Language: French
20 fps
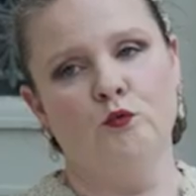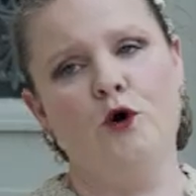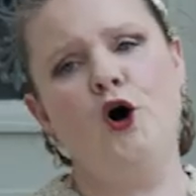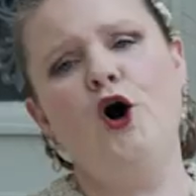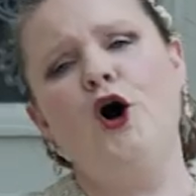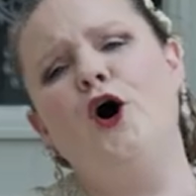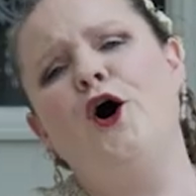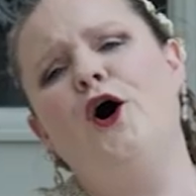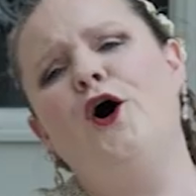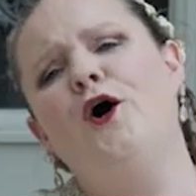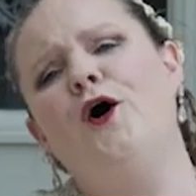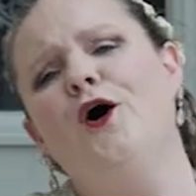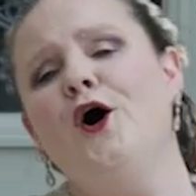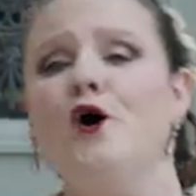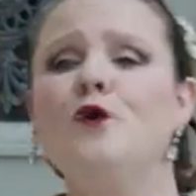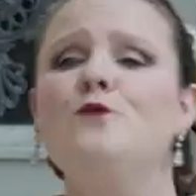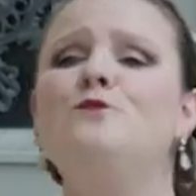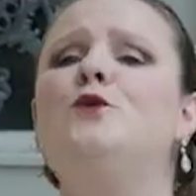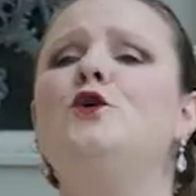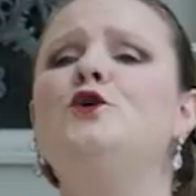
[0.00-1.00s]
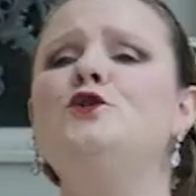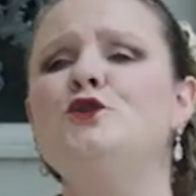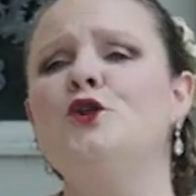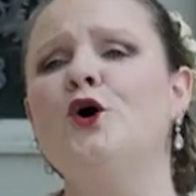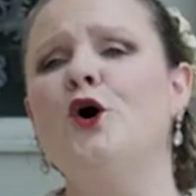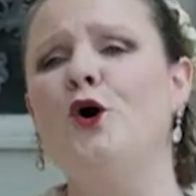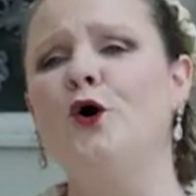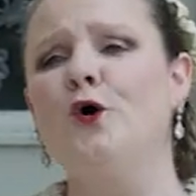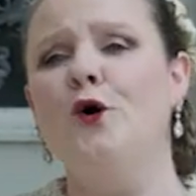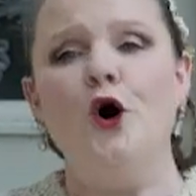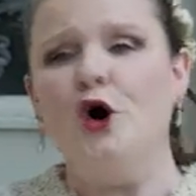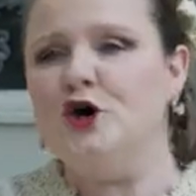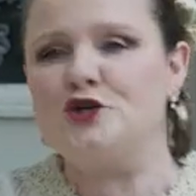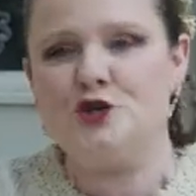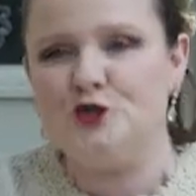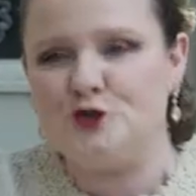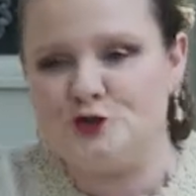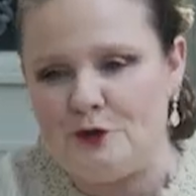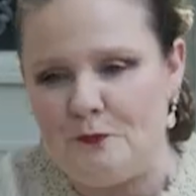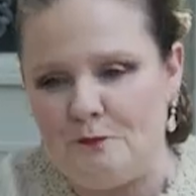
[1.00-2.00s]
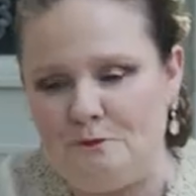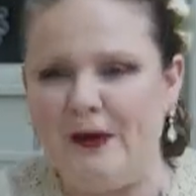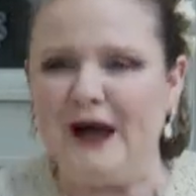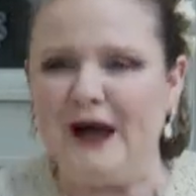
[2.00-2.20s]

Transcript: non Je ne suis pas